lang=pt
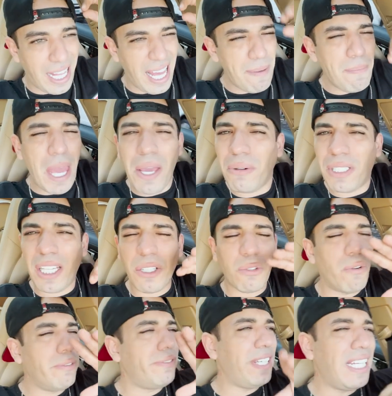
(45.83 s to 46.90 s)
é meio que
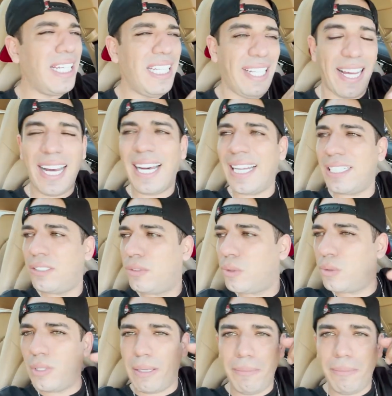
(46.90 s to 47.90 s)
conveniado,